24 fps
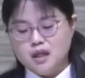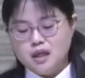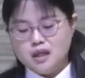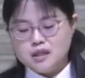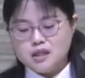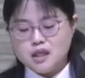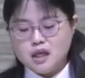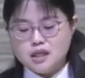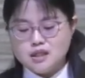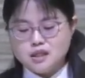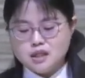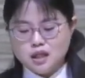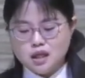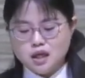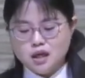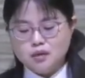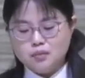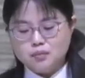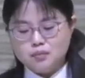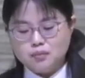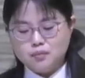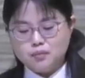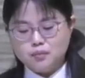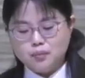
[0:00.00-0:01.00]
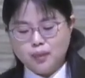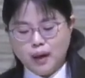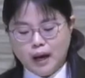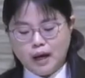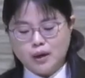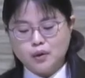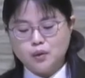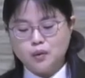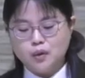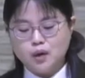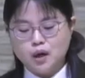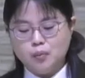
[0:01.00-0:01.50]
자, 이제
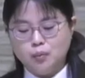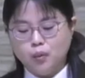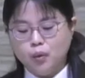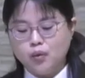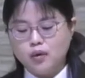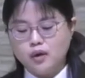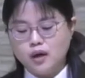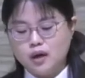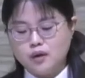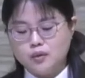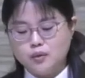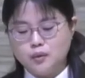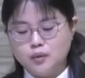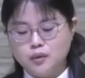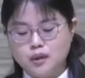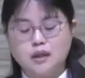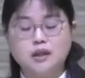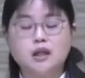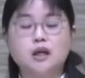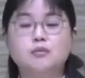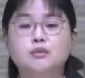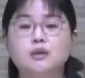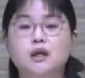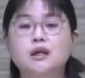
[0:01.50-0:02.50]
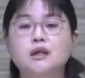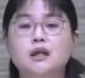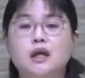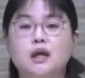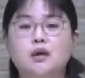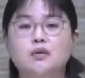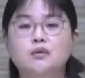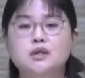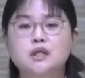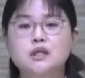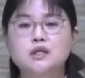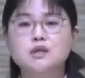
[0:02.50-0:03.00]
바로가 뭐라고 대답을
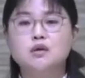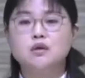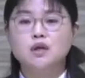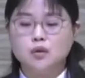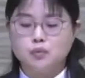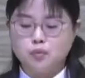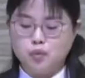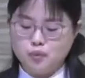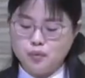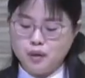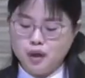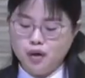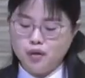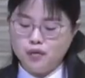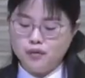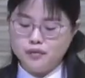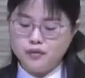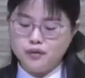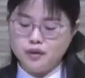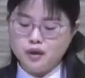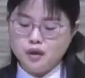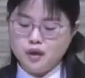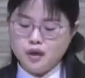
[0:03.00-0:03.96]
하나요? 2절에 보면